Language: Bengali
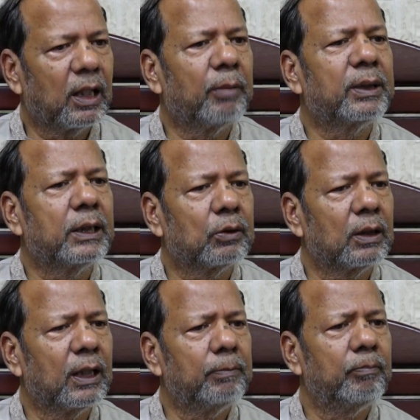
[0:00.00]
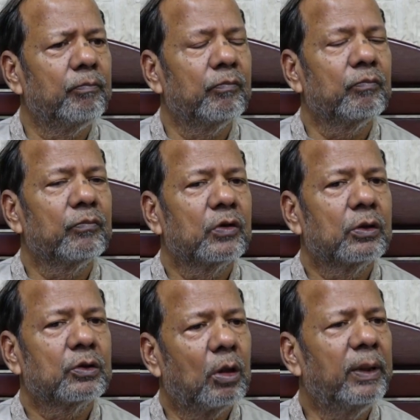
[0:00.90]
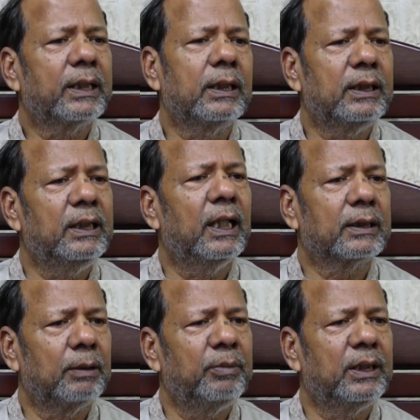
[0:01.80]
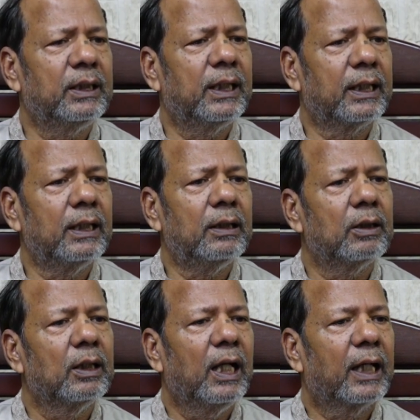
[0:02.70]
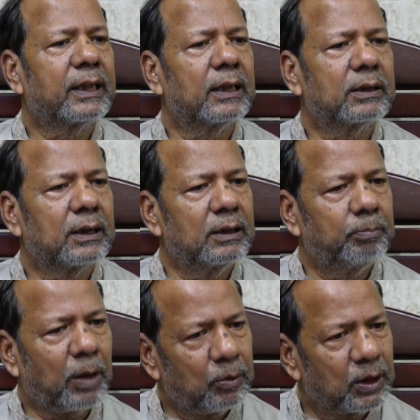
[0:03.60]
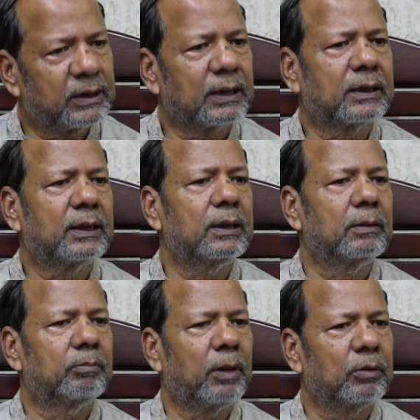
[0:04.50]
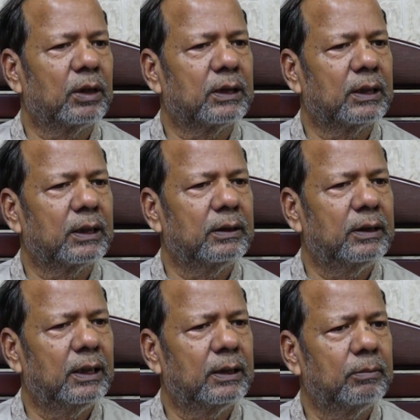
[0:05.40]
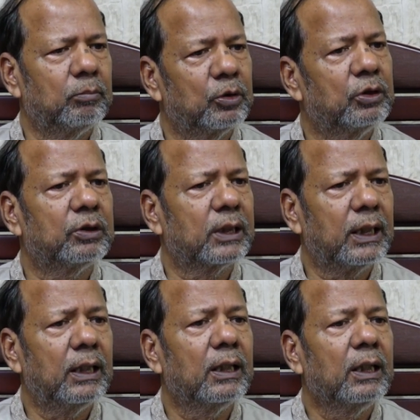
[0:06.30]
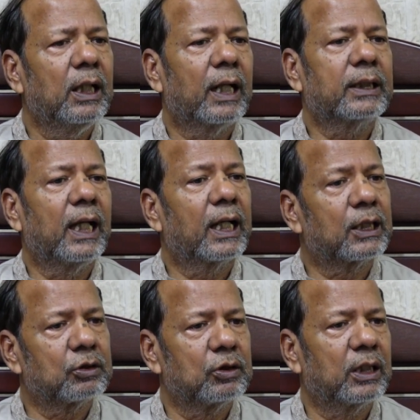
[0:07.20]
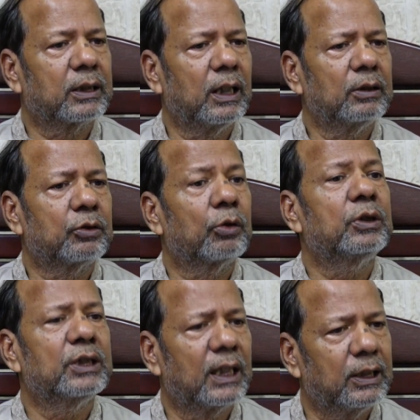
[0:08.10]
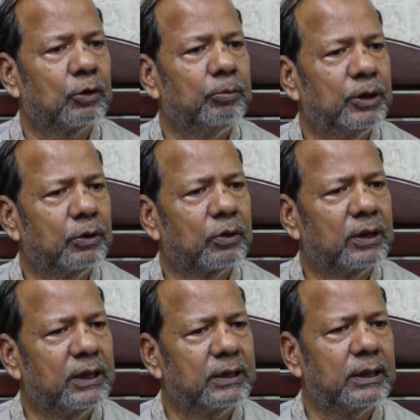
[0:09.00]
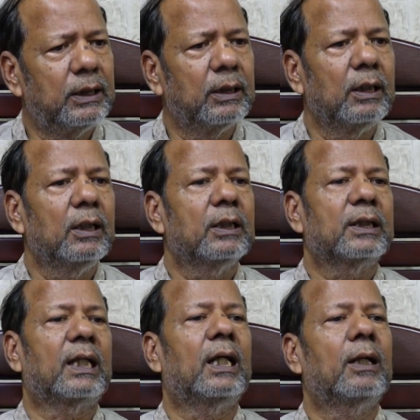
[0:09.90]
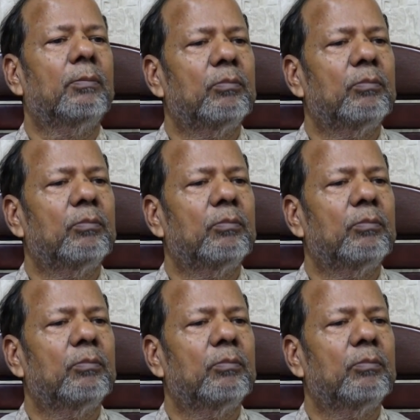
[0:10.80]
তা আমি কি করলাম সবাইকে নিয়ে একটা মিটিং ডেকে একটা পাওনাদার পাওনাদারদের মধ্যে থেকে একটা এগারো জনের একটা শক্তিশালী কমিটি করে দিয়েছি তারা